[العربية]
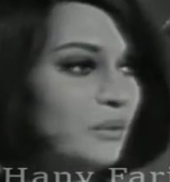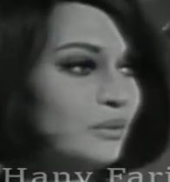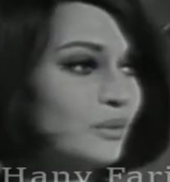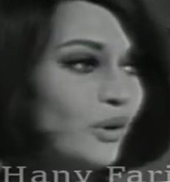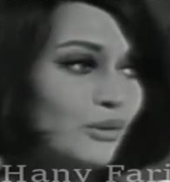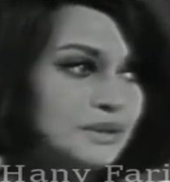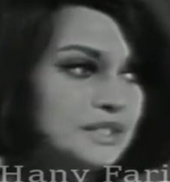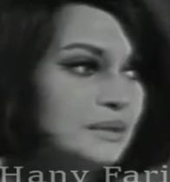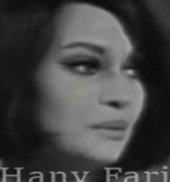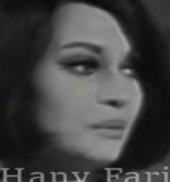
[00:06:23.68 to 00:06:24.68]

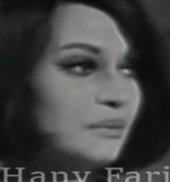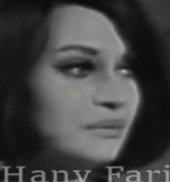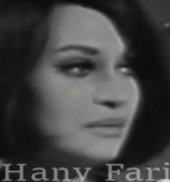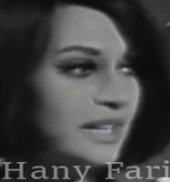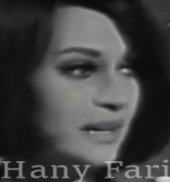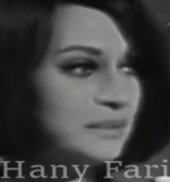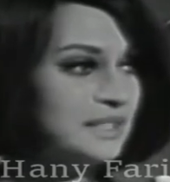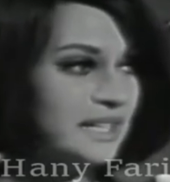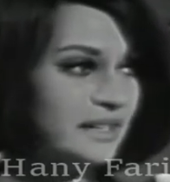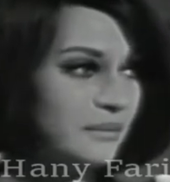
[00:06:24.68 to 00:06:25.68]
وكوميدي و... لعبت
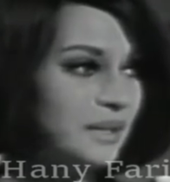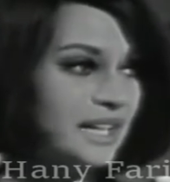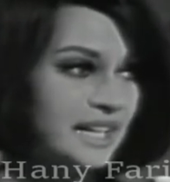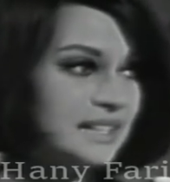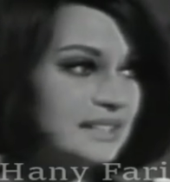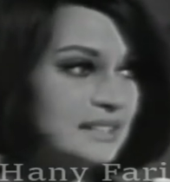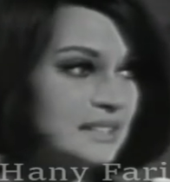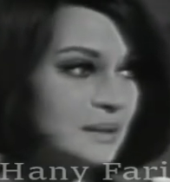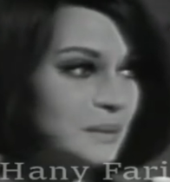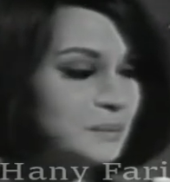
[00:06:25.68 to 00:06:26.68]
تقريبا حاجات كتير طب